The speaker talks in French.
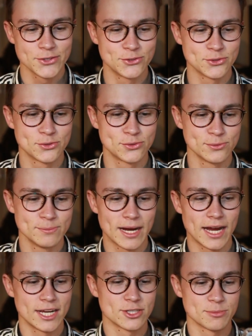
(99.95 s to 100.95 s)
Du coup,
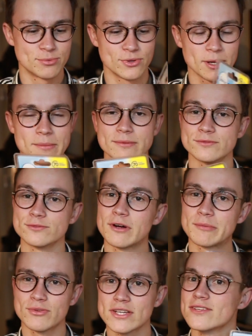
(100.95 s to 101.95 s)
bah, je on
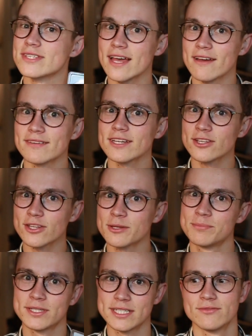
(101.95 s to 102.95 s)
va pouvoir s'en servir dans
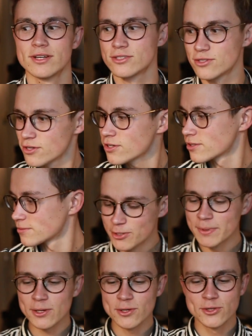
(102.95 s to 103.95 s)
notre petite voiture.
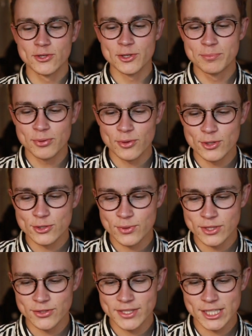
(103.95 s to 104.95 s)
Numéro 2, pour le
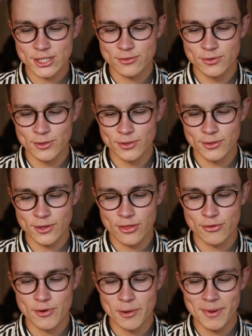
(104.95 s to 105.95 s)
soin de tes cheveux,
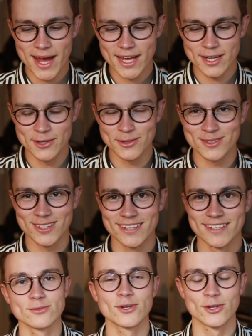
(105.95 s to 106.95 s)
Throwback Londres.
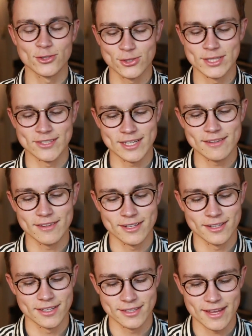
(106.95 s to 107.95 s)
Donc, je suis désolé,
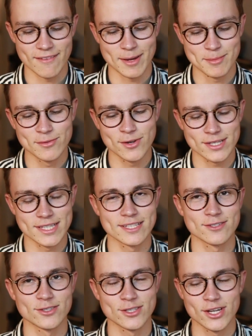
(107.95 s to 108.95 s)
euh, t'as vraiment forcé
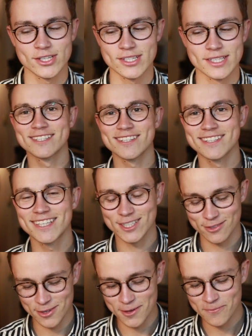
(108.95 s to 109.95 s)
sur le scotch. Le soin de tes
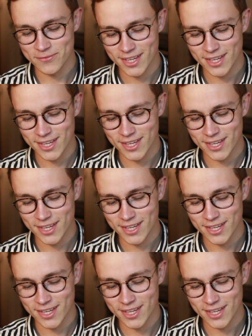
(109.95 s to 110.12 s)
cheveux.